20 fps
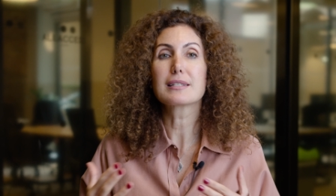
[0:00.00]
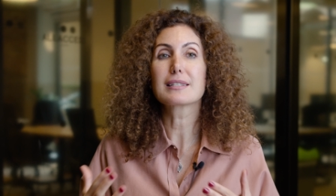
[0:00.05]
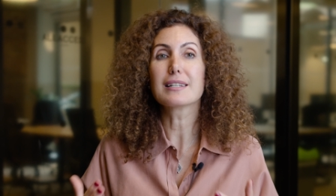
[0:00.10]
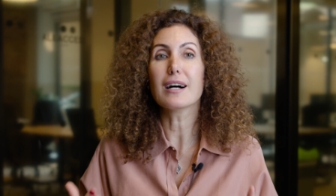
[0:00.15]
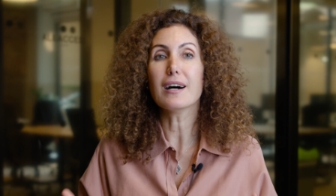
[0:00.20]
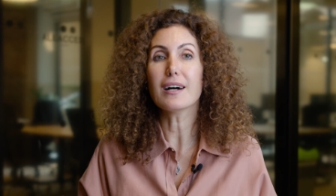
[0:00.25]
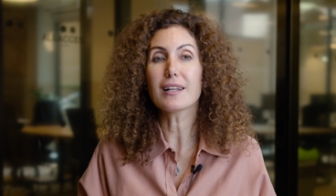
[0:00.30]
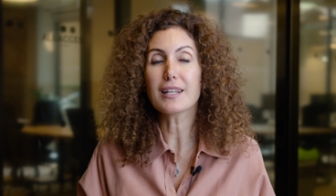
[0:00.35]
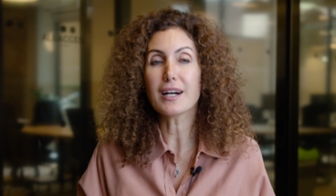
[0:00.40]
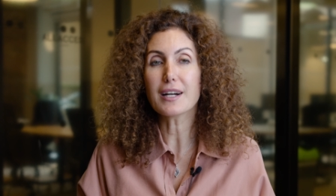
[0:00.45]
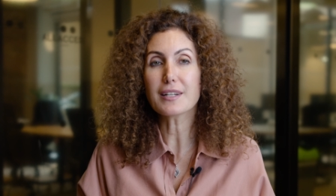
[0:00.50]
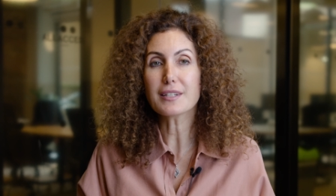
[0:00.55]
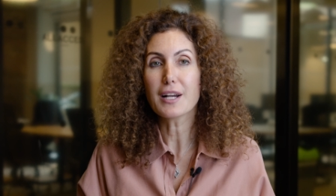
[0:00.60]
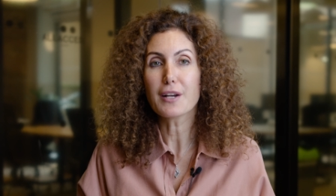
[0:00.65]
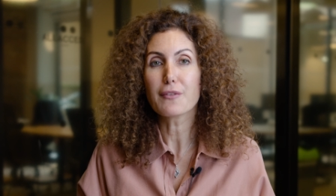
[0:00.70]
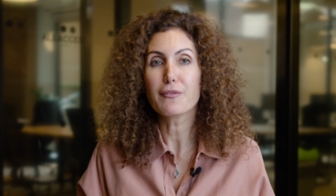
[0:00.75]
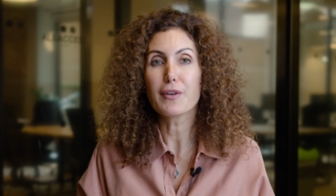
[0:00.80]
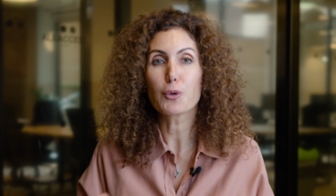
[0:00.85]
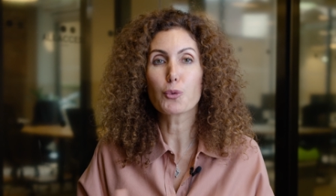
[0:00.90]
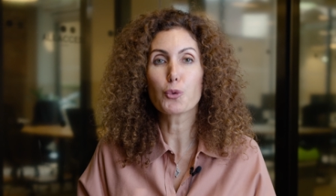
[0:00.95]
sağlar
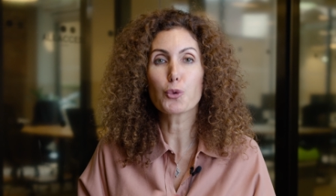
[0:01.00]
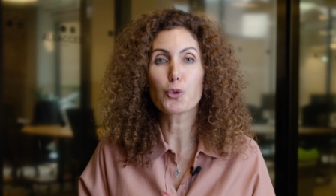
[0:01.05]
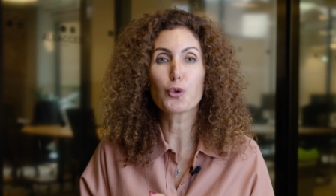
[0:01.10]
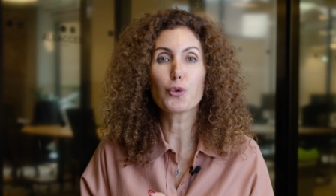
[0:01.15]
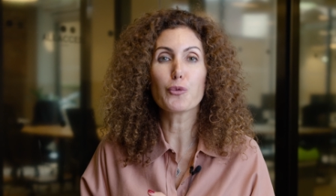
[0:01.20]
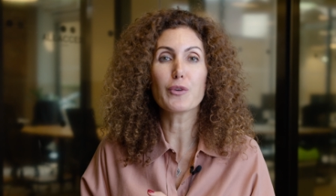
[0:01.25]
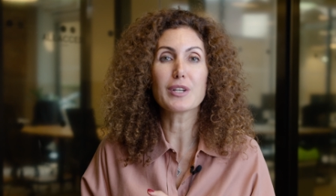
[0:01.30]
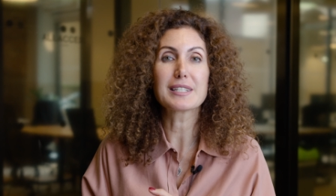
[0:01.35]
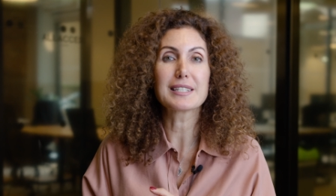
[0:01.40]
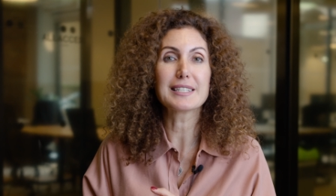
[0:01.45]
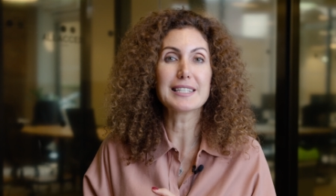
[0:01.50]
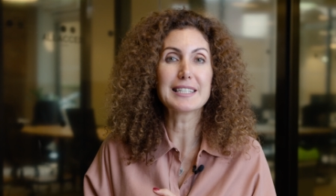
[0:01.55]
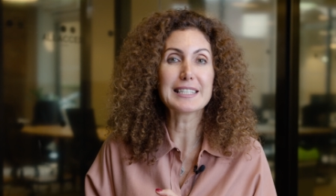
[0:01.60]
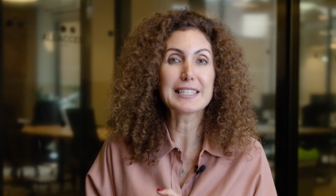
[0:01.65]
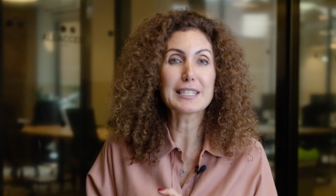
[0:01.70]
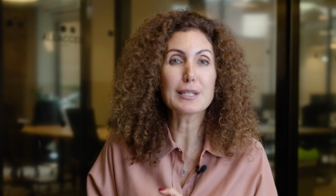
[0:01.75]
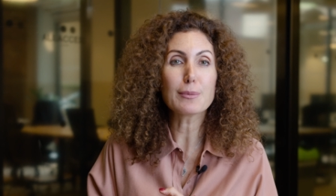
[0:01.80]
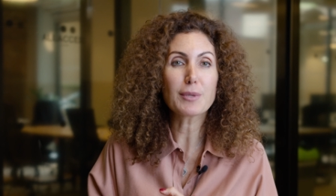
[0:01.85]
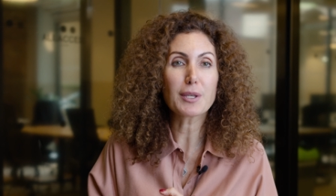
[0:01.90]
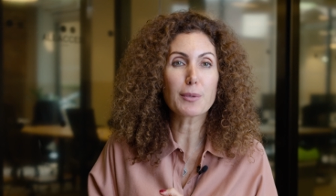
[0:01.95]
ve uyku ve
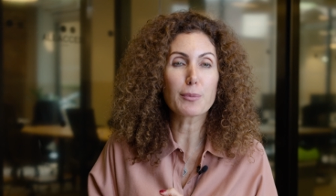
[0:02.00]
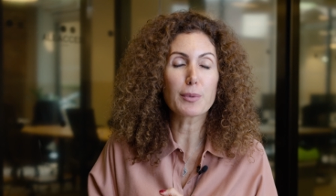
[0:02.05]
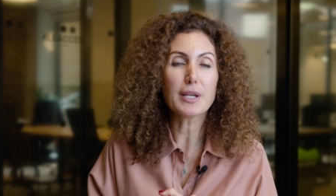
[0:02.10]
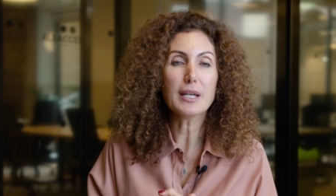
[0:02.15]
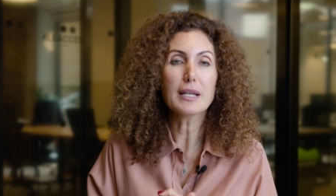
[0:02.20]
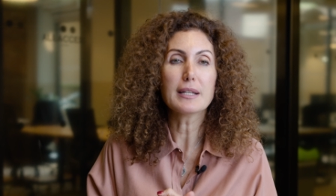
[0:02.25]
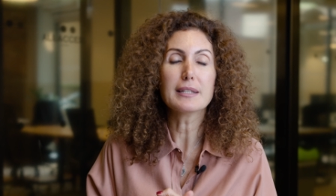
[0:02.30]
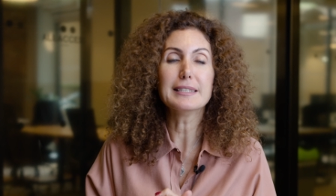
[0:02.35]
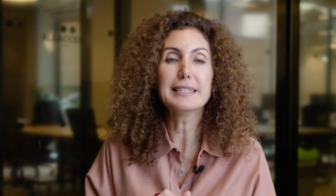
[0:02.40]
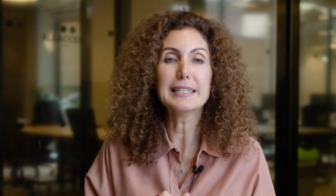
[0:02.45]
sindirim gibi